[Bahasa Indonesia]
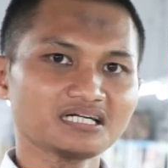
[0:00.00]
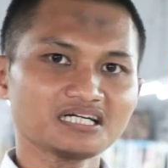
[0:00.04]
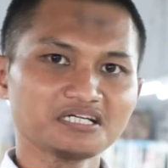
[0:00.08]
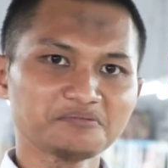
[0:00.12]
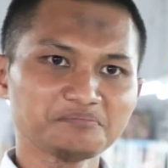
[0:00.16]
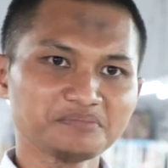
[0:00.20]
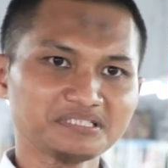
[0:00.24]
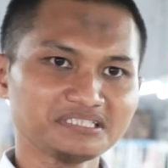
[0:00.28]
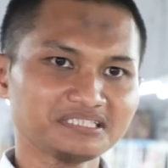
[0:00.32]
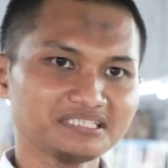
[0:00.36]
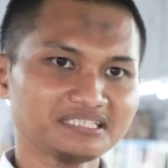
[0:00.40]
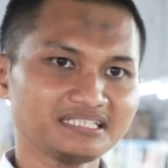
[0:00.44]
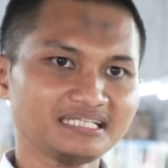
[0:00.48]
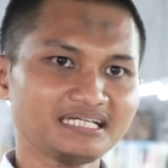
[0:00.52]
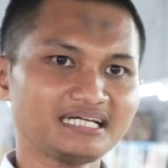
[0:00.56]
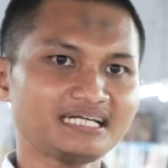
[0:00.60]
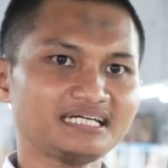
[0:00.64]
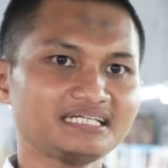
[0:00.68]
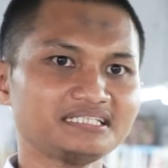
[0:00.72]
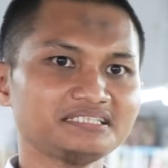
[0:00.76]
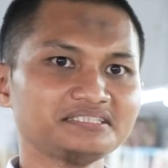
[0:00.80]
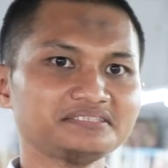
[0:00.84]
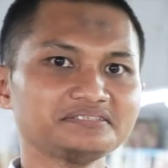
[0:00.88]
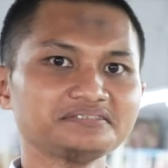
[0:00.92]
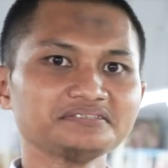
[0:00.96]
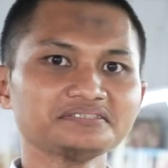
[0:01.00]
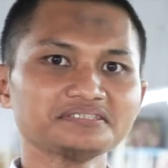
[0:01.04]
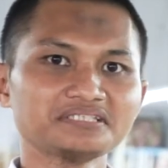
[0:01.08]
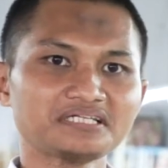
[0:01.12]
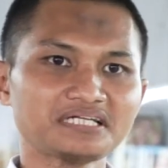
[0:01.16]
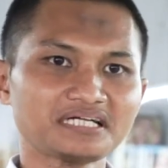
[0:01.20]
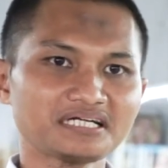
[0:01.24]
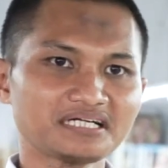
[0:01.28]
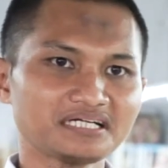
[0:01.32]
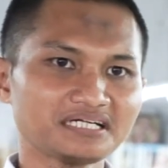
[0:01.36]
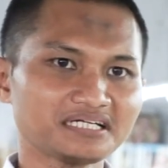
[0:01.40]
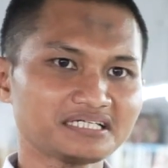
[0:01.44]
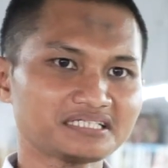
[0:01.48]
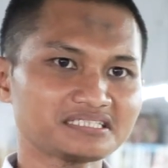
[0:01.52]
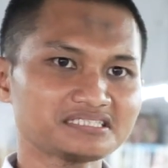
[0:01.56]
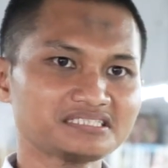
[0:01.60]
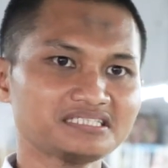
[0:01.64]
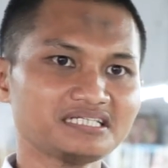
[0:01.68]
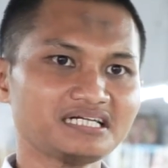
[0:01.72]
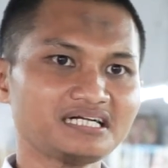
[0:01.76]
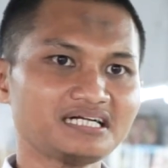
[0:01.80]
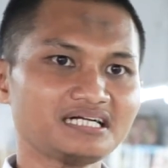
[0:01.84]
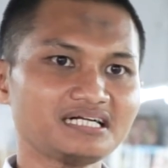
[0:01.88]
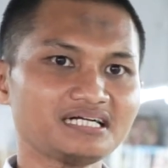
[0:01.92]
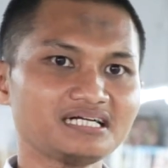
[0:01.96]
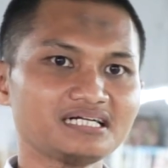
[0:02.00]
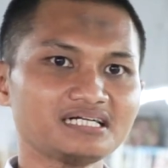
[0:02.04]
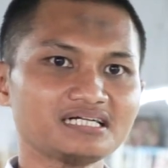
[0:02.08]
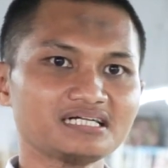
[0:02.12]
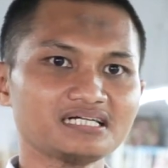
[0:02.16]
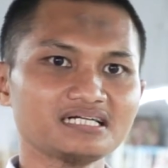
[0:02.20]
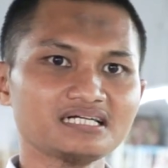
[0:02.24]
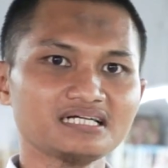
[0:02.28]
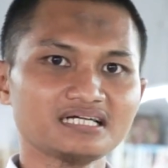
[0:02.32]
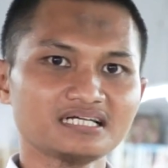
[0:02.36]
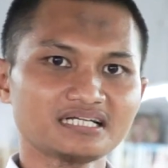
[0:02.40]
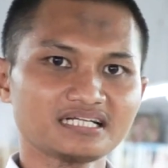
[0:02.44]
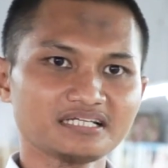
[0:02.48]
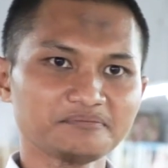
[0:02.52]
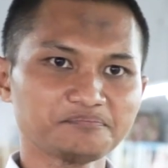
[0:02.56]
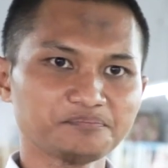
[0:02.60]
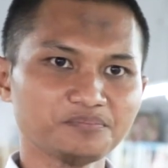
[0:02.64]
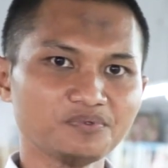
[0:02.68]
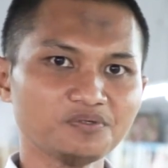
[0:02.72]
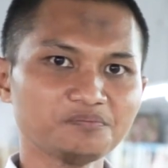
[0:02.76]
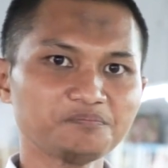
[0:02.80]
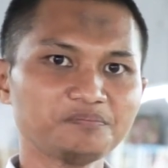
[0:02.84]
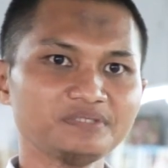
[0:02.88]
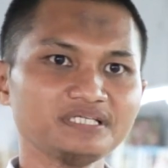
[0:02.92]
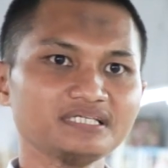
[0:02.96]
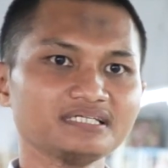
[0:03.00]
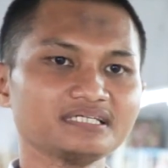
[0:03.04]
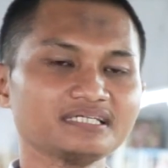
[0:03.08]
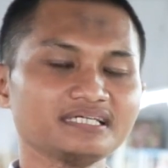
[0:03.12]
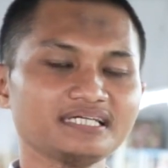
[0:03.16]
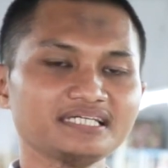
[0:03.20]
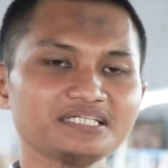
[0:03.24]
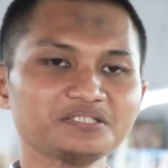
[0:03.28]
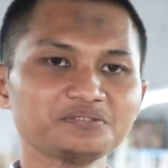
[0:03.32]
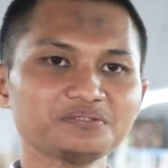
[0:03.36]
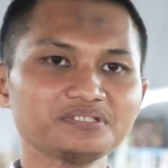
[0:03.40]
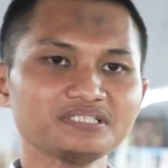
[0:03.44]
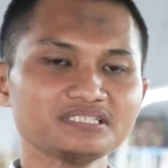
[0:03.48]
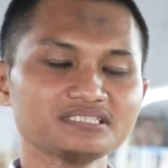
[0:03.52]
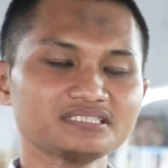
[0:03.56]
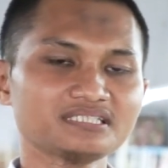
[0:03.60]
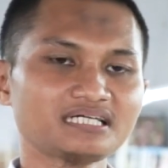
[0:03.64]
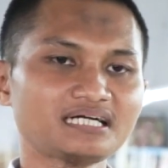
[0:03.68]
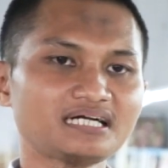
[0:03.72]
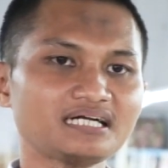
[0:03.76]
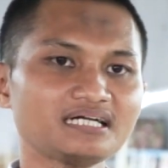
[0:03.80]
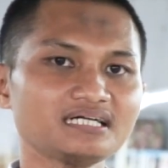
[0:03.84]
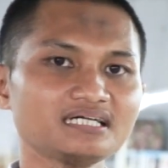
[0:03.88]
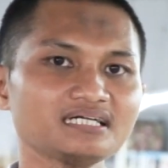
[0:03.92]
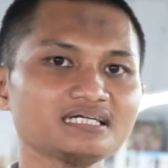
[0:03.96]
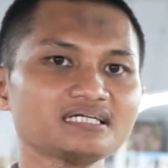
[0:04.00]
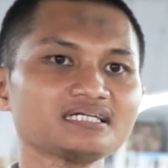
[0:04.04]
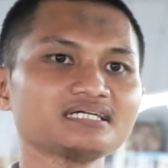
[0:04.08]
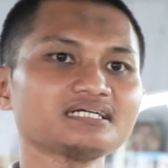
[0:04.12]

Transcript: Kementerian Tenaga Kerja Republik Indonesia.